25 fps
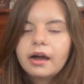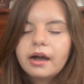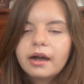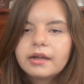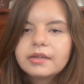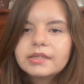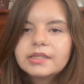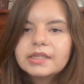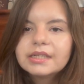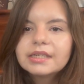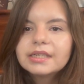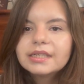
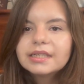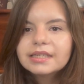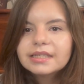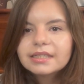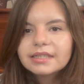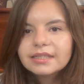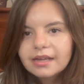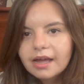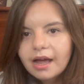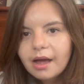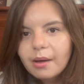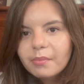Один из
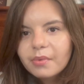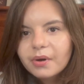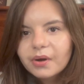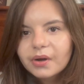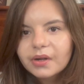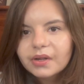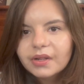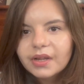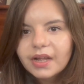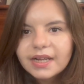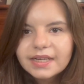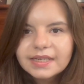самых
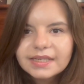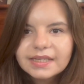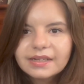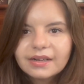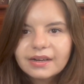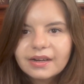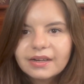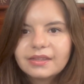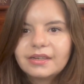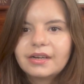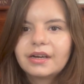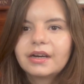
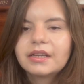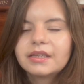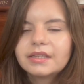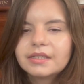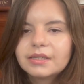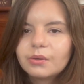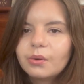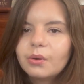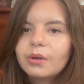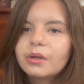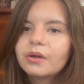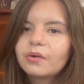классных
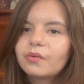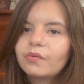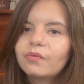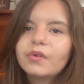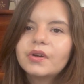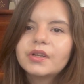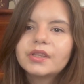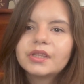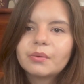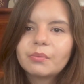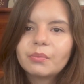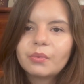аттракционов в
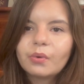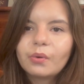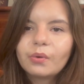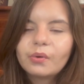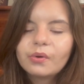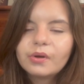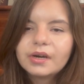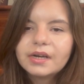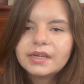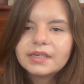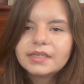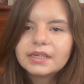этом
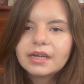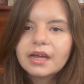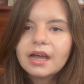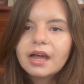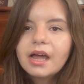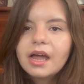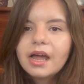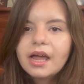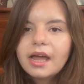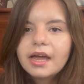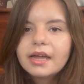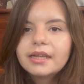городе –
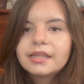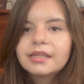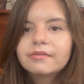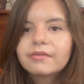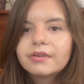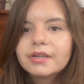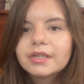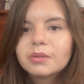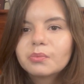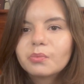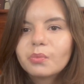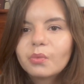это
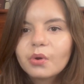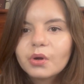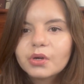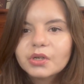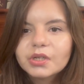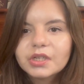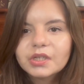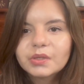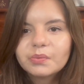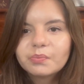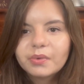возможность